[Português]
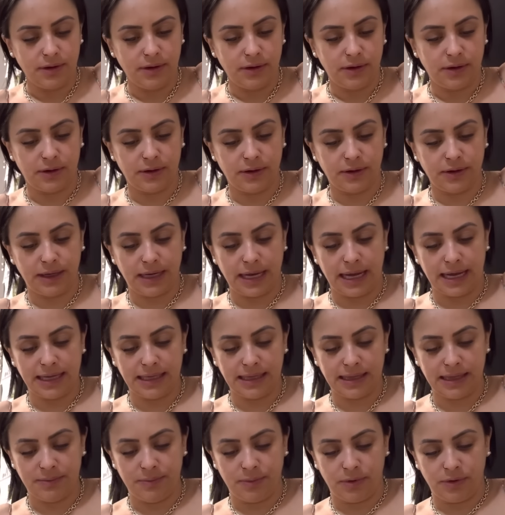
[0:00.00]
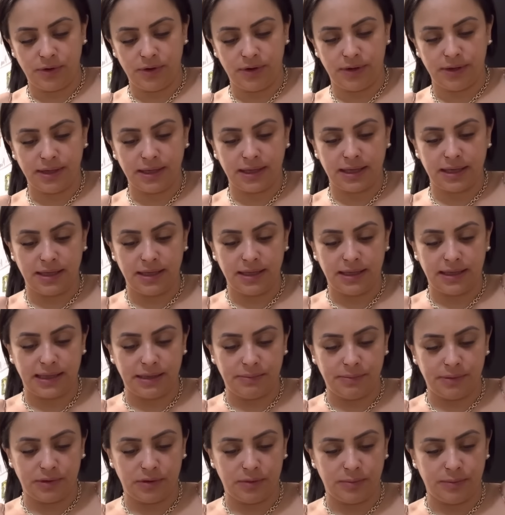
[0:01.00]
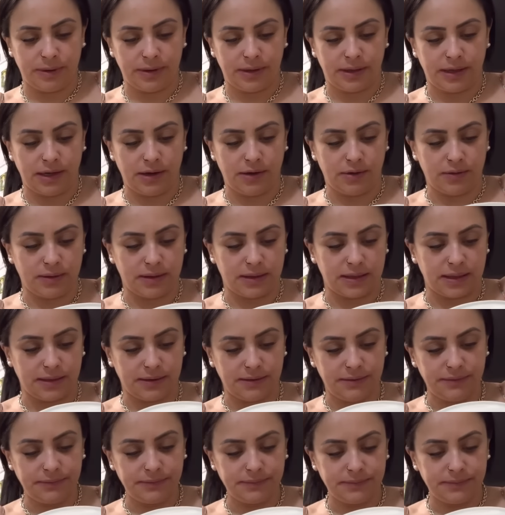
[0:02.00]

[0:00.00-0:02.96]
colocar esse molho aqui em cima do macarrãozinho.